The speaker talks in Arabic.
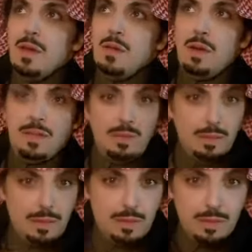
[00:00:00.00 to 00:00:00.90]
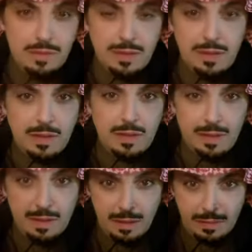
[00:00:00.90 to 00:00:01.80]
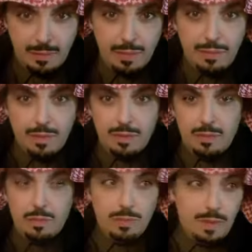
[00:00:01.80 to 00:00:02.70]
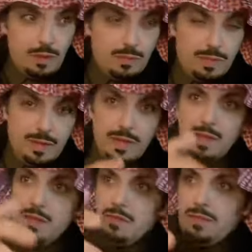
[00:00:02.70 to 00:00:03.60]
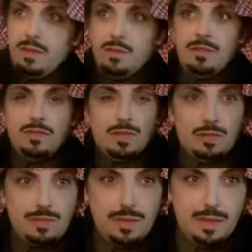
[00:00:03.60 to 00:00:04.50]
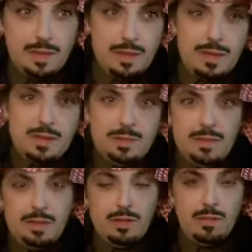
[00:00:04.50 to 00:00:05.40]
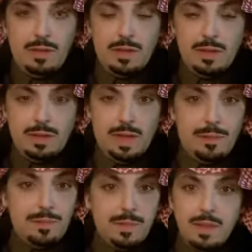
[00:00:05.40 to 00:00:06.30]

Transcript: وهذه ما بخلوة شرعية ترى احنا في مبنى حكومي أو في في مستشفى الله يبعد عنكم كل تعب